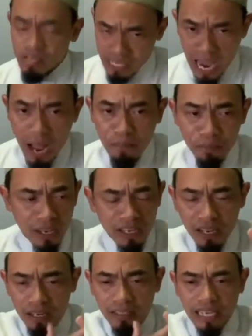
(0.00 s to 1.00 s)
สาม
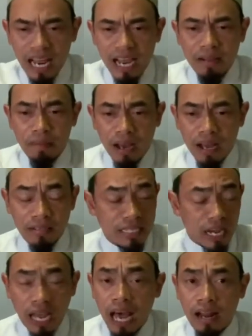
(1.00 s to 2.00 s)
เงินที่ได้มา
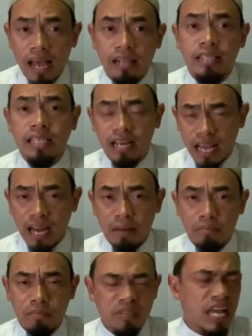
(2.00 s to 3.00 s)
จากค่าแรงที่ท่านได้รับ
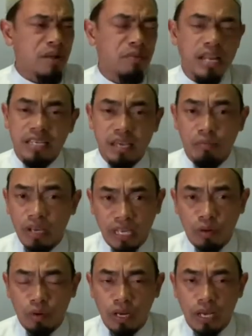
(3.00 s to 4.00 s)
ท่านไม่ได้เก็บไว้
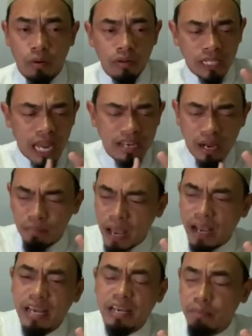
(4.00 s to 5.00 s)
กินคนเดียว ท่านยังแบ่
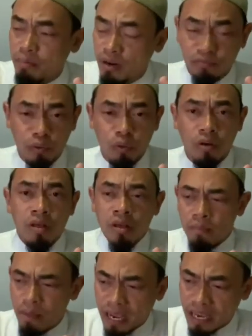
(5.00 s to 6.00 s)
งให้กับเพื่อนฝูง
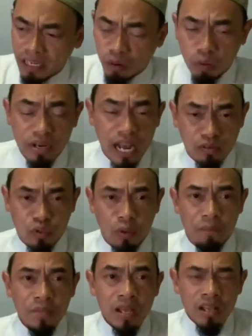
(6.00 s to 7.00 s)
แบ่งให้กับคนยากจ
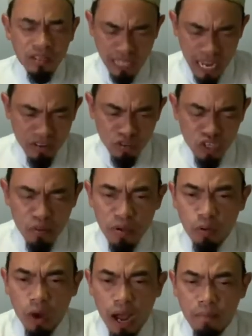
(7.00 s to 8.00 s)
น ท่านจึงมี
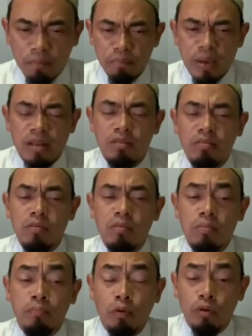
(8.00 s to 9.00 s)
ความเป็น
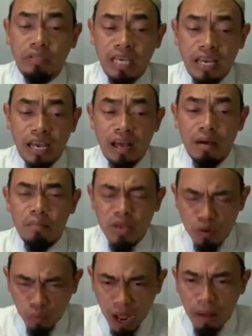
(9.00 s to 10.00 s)
ผู้ที่มี
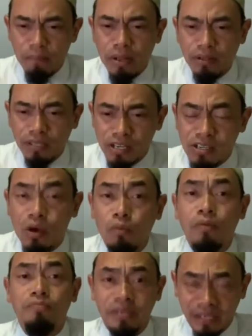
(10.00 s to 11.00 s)
ความเป็นตาสา
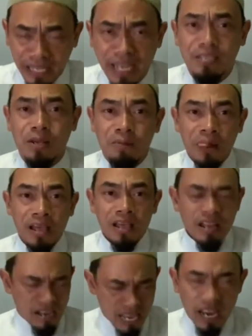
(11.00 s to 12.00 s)
วุบอย่างแท้จริง
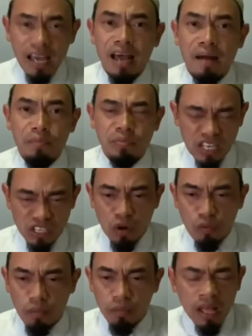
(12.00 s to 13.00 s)
นี่แหละฮะตาสา
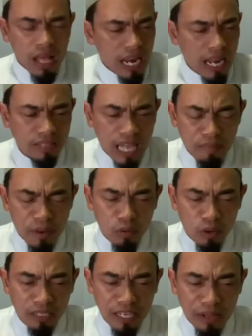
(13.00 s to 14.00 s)
วุบและท่านเป็นค
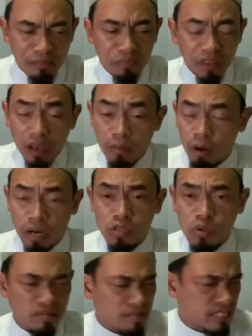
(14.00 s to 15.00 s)
นที่บริ
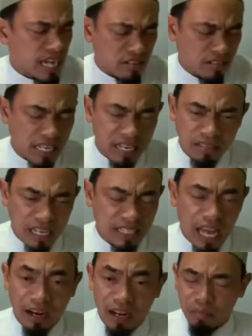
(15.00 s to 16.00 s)
สุทธิ์จากสิ่ง
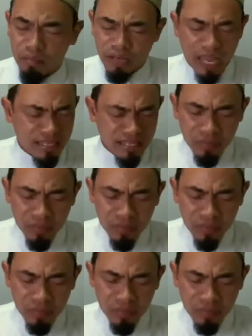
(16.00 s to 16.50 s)
ต่างๆเลวไอ